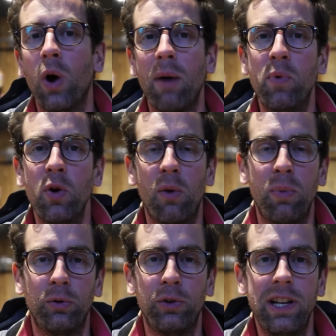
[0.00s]
rappelant
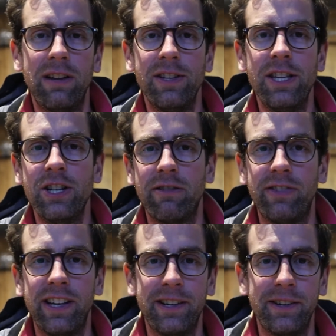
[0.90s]
pour ceux qui l'avaient déjà
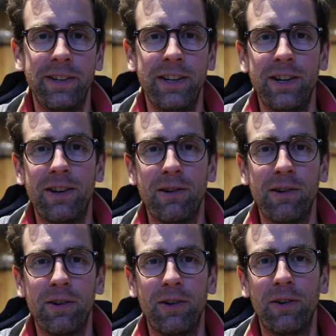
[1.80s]
fait
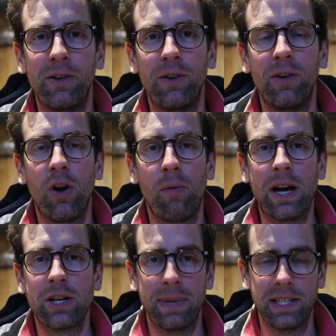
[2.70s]
leur
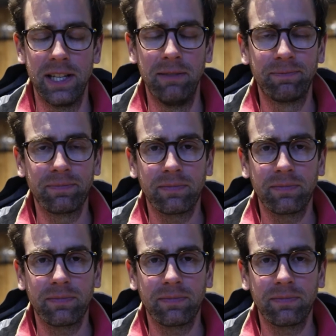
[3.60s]
marche passée.